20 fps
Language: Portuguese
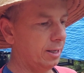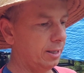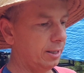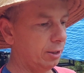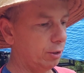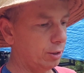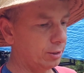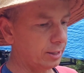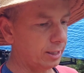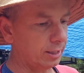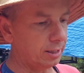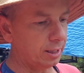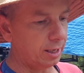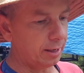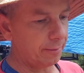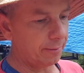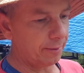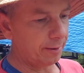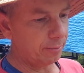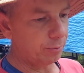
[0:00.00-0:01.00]
E nós ainda
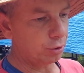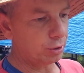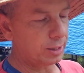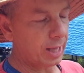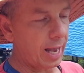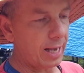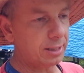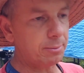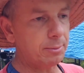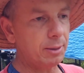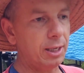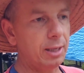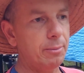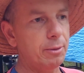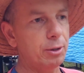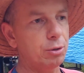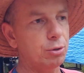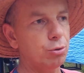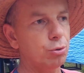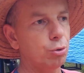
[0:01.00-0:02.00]
levamos 10
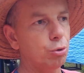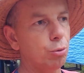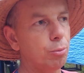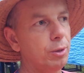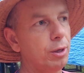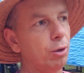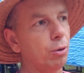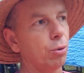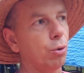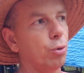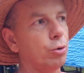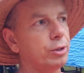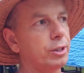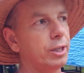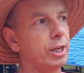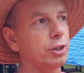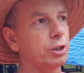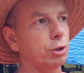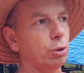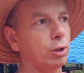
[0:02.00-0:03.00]
milímetros no domingo, ou
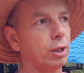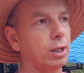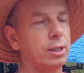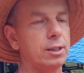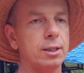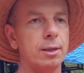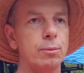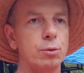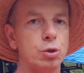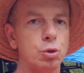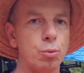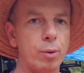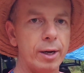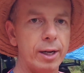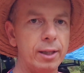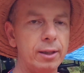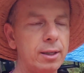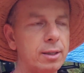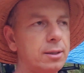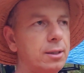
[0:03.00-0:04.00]
seja, totalizamos
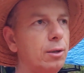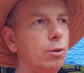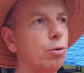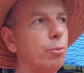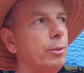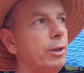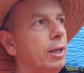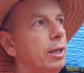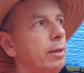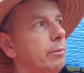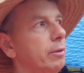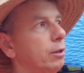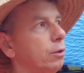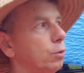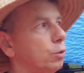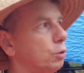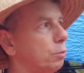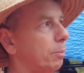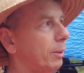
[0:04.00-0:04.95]
45 milímetros.